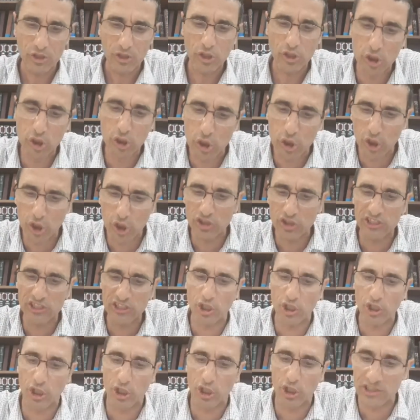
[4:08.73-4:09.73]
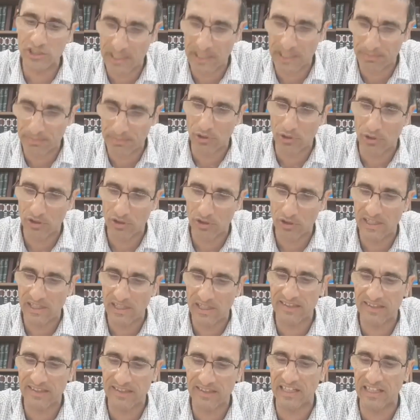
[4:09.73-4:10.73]
Todos estos conceptos que hacen
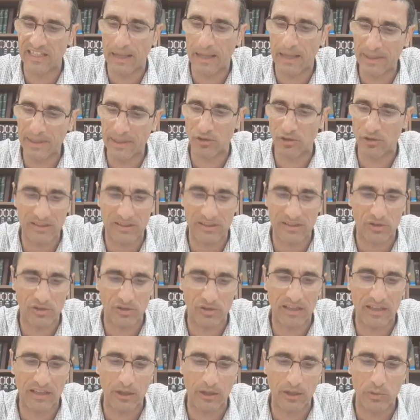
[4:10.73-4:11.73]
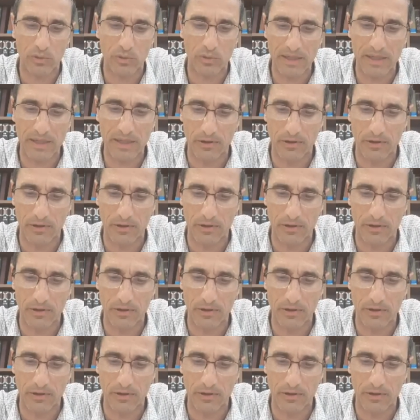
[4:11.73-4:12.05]
al aspecto nacional del judaísmo